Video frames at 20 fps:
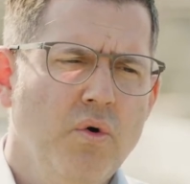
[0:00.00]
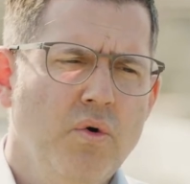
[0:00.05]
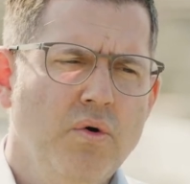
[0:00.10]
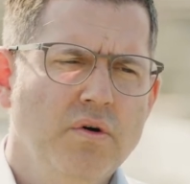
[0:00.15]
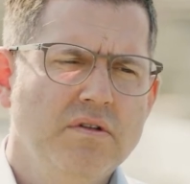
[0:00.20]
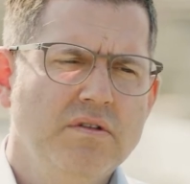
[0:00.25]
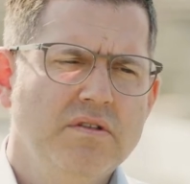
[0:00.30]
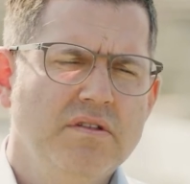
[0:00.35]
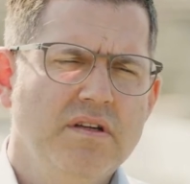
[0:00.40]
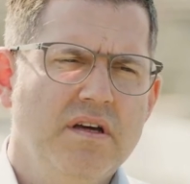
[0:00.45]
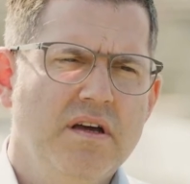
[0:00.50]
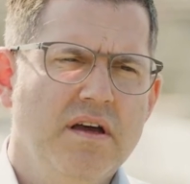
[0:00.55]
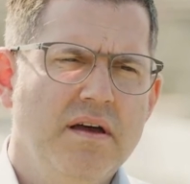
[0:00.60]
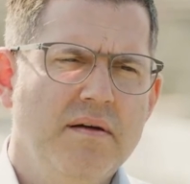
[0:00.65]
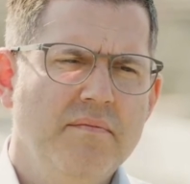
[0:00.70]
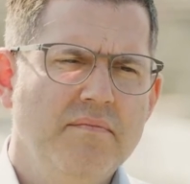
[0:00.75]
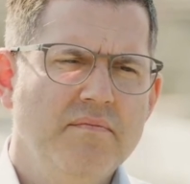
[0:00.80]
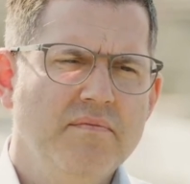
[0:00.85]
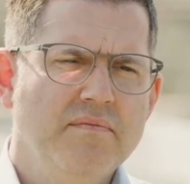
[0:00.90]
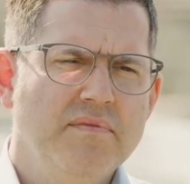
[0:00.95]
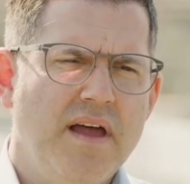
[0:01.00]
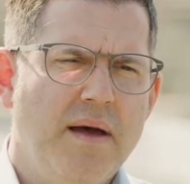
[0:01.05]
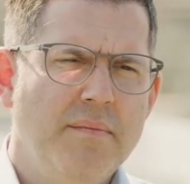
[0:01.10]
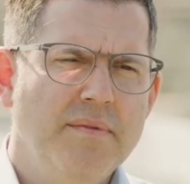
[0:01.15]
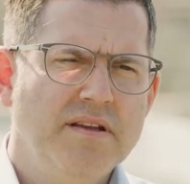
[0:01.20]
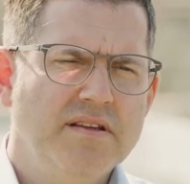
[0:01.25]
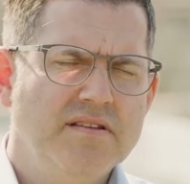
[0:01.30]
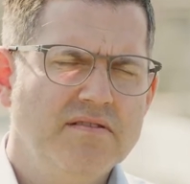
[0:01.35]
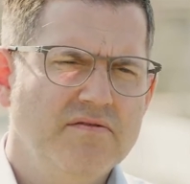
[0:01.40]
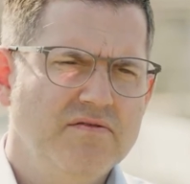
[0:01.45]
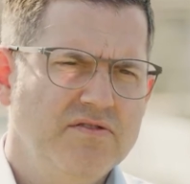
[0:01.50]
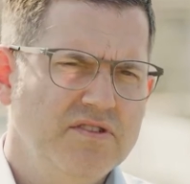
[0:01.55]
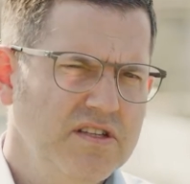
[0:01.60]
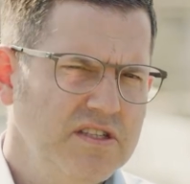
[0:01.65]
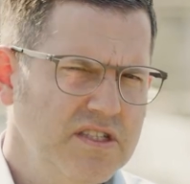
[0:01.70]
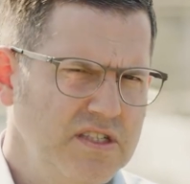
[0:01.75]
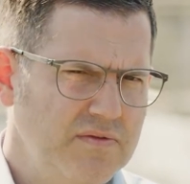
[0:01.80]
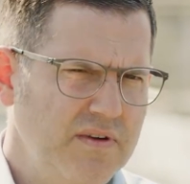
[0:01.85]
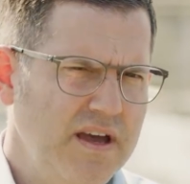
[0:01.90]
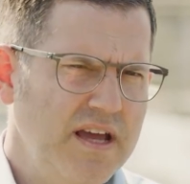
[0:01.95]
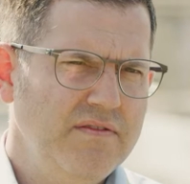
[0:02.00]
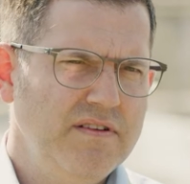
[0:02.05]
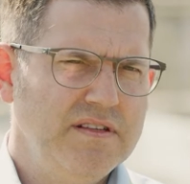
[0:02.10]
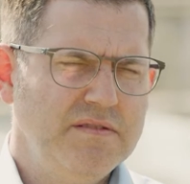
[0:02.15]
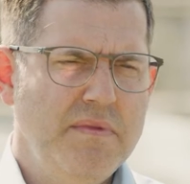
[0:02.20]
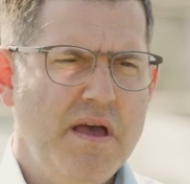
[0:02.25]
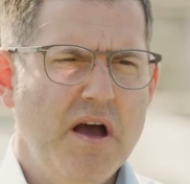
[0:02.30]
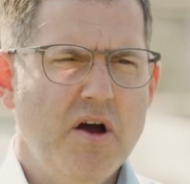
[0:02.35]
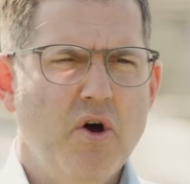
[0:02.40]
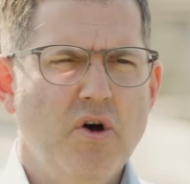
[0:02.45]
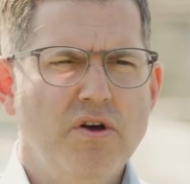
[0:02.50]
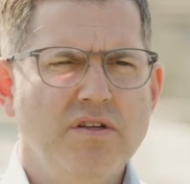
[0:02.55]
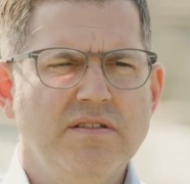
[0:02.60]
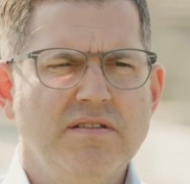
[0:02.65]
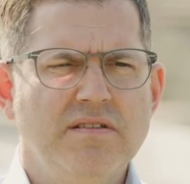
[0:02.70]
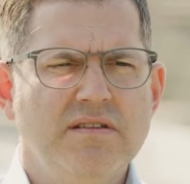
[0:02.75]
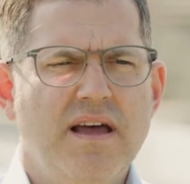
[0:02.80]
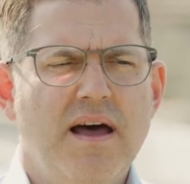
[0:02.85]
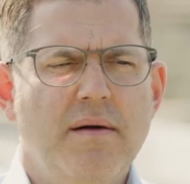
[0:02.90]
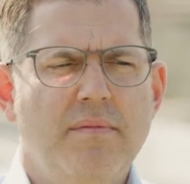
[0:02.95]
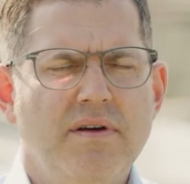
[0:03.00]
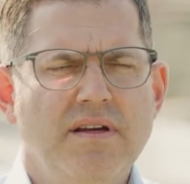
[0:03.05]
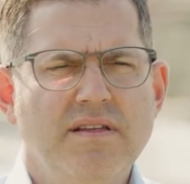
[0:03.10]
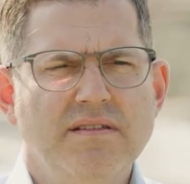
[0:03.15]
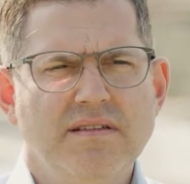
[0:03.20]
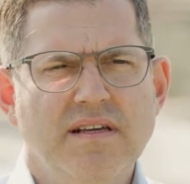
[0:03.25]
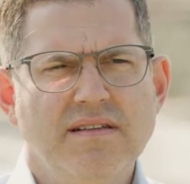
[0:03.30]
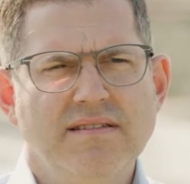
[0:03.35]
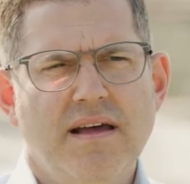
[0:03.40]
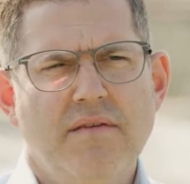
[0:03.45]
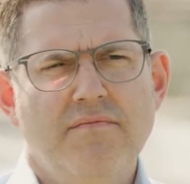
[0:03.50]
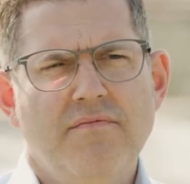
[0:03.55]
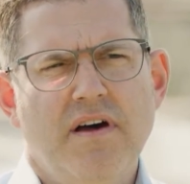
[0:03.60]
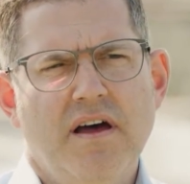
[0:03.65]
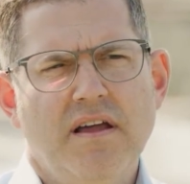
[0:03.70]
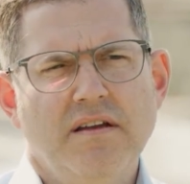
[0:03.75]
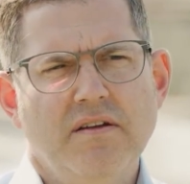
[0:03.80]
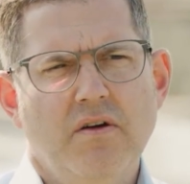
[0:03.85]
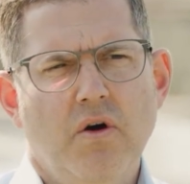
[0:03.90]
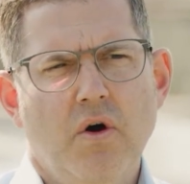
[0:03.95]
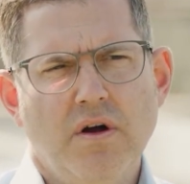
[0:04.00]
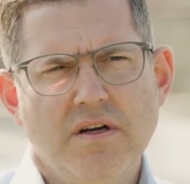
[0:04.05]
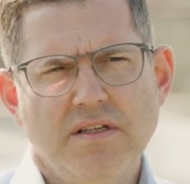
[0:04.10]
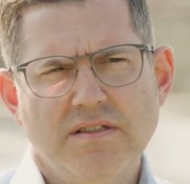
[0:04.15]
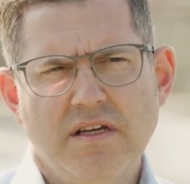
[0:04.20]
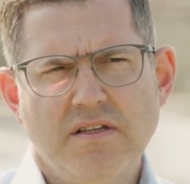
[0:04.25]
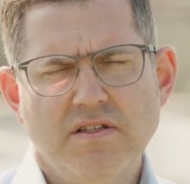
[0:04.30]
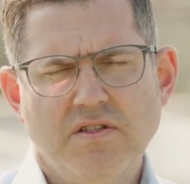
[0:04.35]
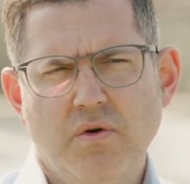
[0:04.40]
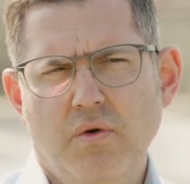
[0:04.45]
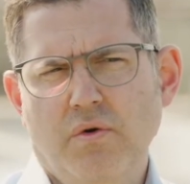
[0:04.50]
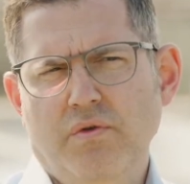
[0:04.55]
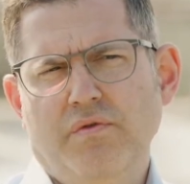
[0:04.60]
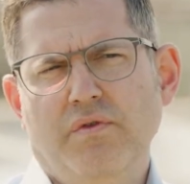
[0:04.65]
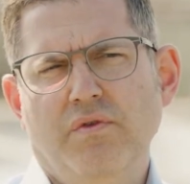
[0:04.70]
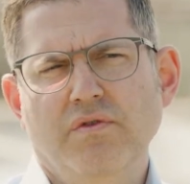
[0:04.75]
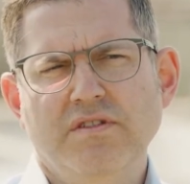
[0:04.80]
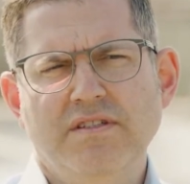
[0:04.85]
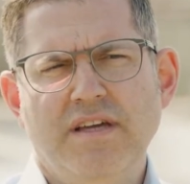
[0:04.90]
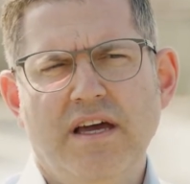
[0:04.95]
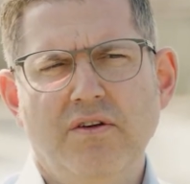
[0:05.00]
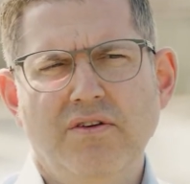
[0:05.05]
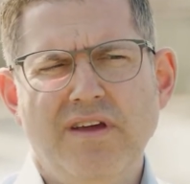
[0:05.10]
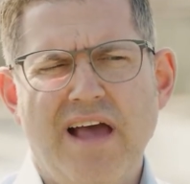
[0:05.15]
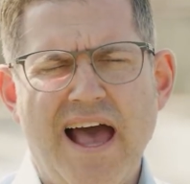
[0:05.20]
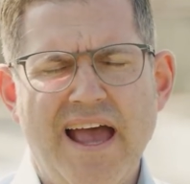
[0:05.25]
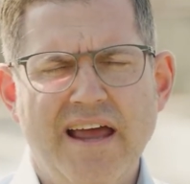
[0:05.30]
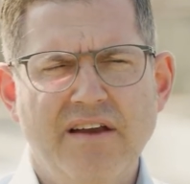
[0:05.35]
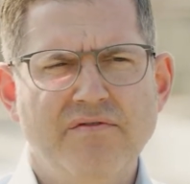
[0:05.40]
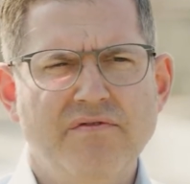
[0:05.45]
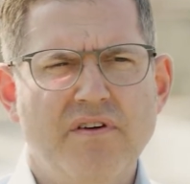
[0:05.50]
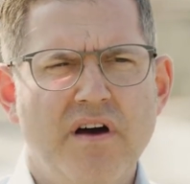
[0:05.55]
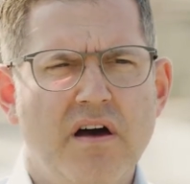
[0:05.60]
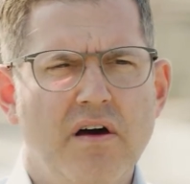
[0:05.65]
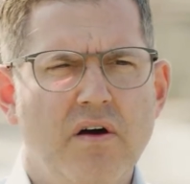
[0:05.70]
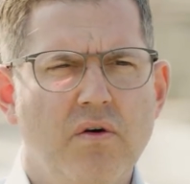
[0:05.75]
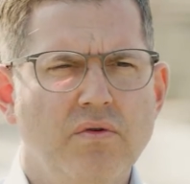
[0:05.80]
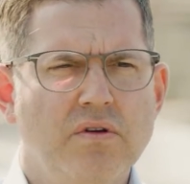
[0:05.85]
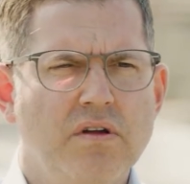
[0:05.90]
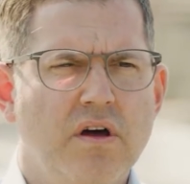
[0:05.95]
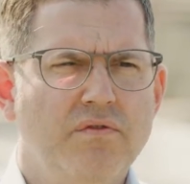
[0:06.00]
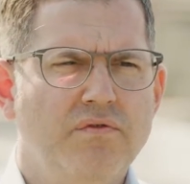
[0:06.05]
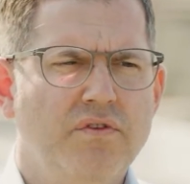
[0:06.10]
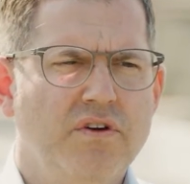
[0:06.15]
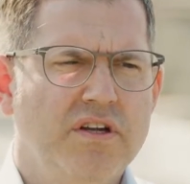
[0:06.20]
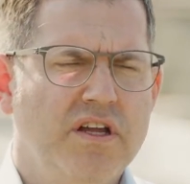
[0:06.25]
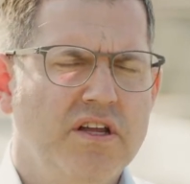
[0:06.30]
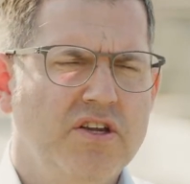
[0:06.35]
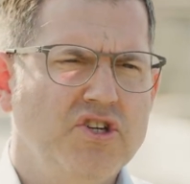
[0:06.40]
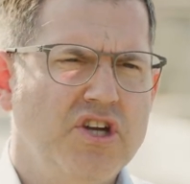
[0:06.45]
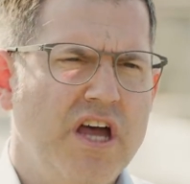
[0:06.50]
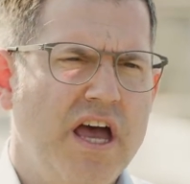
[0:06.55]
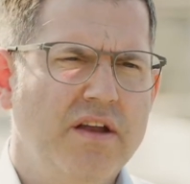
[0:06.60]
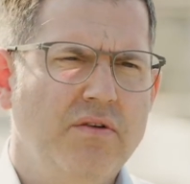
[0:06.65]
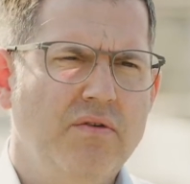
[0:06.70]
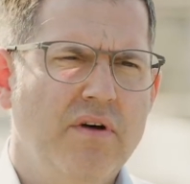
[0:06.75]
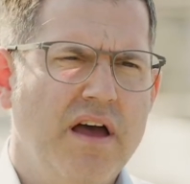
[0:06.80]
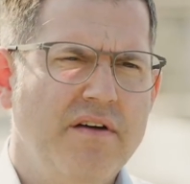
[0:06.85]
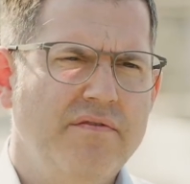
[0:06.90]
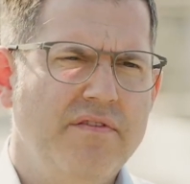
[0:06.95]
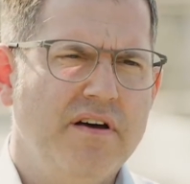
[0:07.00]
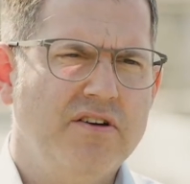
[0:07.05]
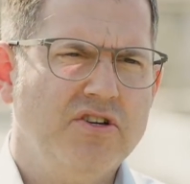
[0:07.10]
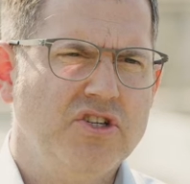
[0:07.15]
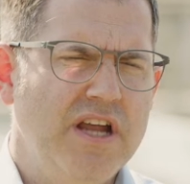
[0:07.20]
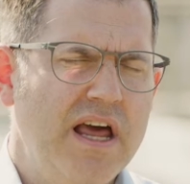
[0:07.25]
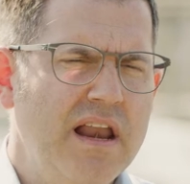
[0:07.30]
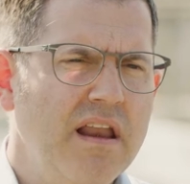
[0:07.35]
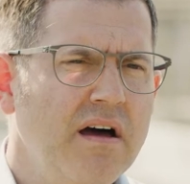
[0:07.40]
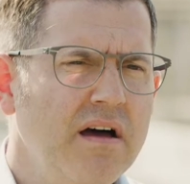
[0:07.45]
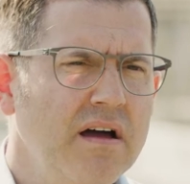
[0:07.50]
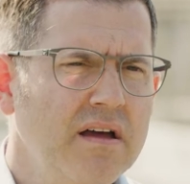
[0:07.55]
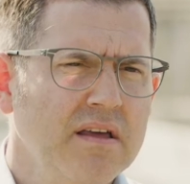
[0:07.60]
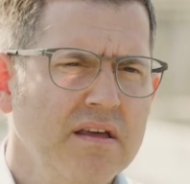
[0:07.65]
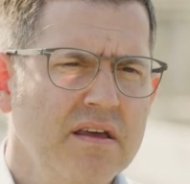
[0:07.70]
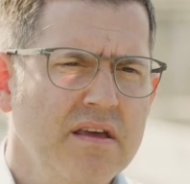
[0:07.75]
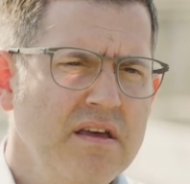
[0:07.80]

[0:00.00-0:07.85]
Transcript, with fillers: und ähm, damit sind es zwar etwas mehr Kosten, aber insgesamt war die Organisation für uns dadurch einfacher und auch von der Entscheidung einfach schneller,